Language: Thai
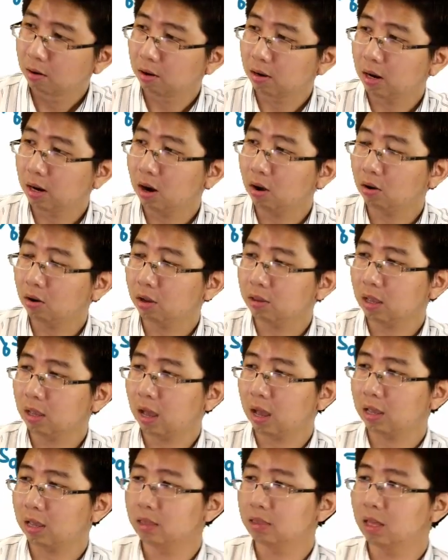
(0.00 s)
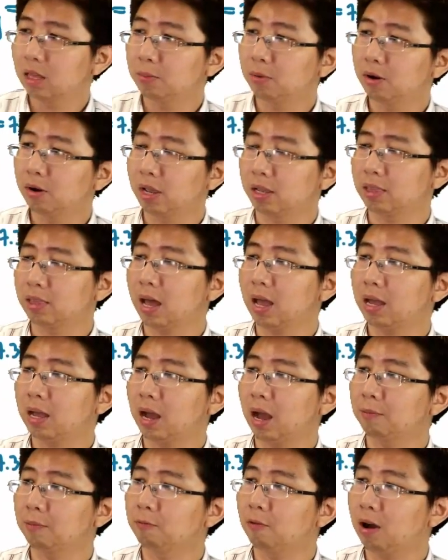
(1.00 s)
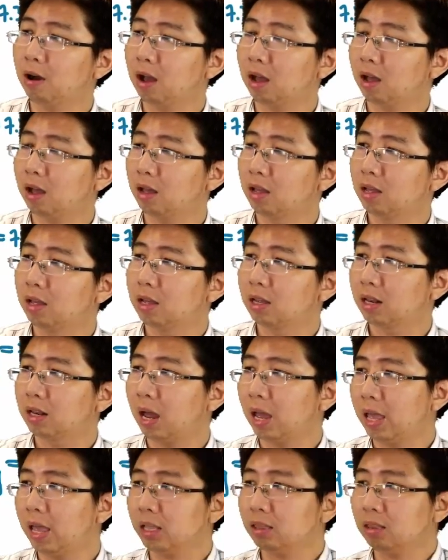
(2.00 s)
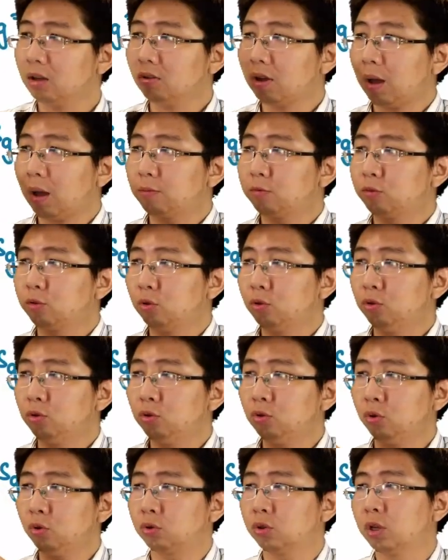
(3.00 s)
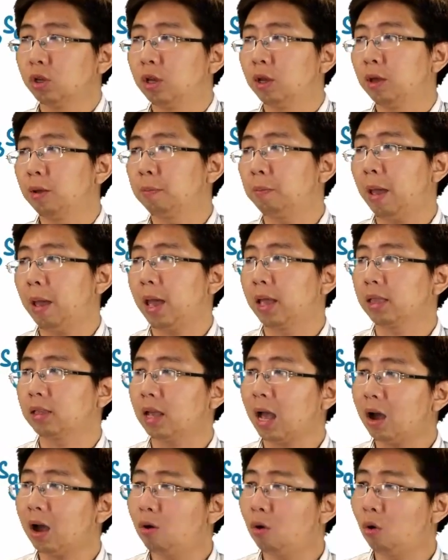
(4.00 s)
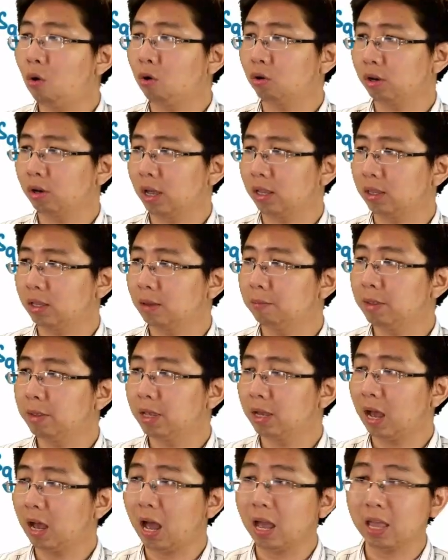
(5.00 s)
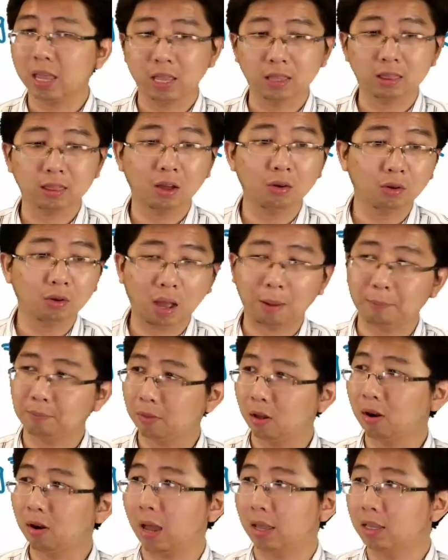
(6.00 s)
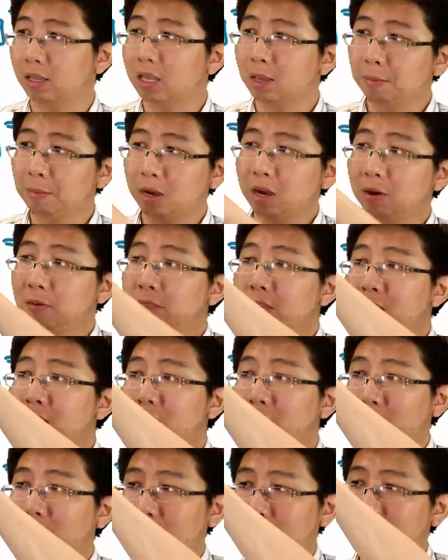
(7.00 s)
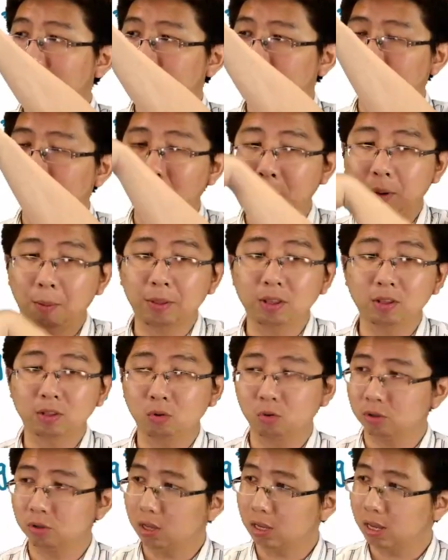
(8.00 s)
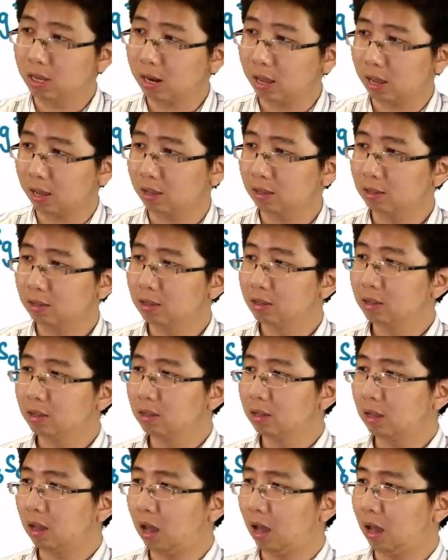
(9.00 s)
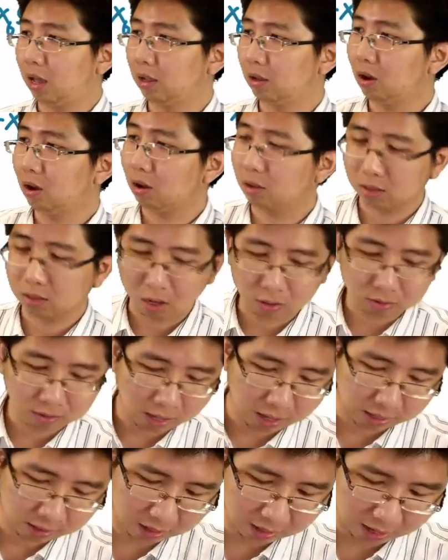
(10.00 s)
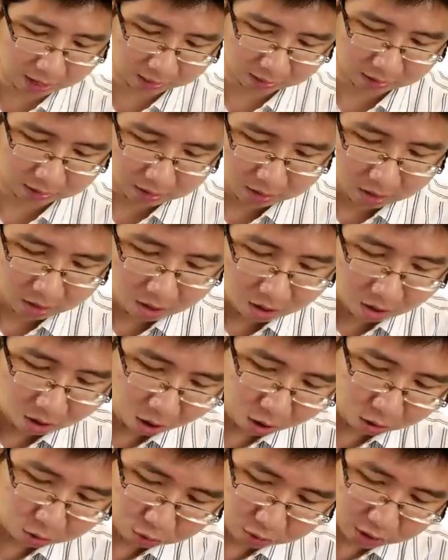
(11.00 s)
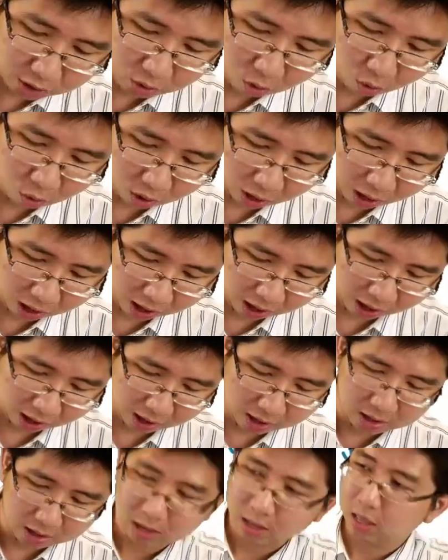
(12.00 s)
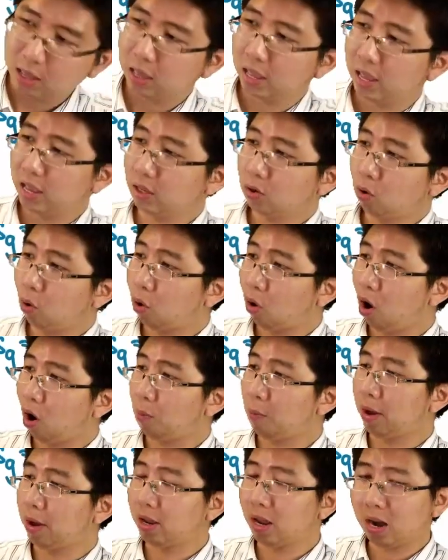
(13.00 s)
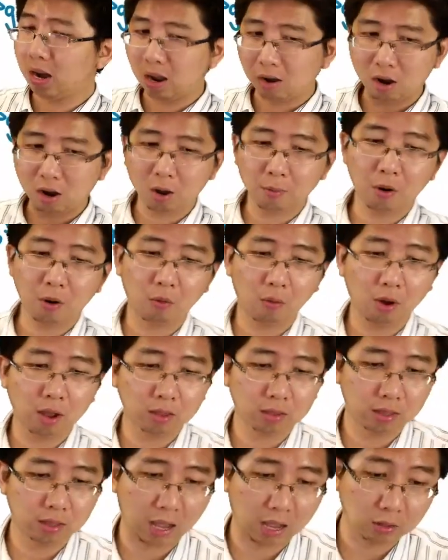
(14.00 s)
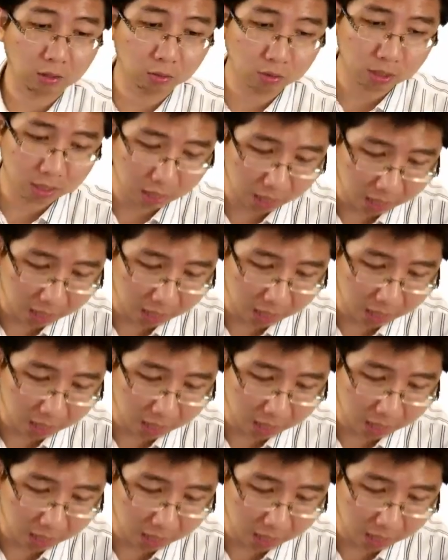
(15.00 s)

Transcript: นั้นเราก็จะ interpolate ได้ครับว่าถ้า x เท่ากับ 0.896 เนี่ยจะมีค่า h เท่ากับเท่าไหร่ จริงๆ มันคือวิธีเดียวกันกับออกมาเป็นสูตรอย่างนี้แหละอ่ะก็แล้วแต่ถนัด พอจุดที่ 6 หา s 6ออกมาได้แล้ว เราก็บอกว่าหาจุดที่ 5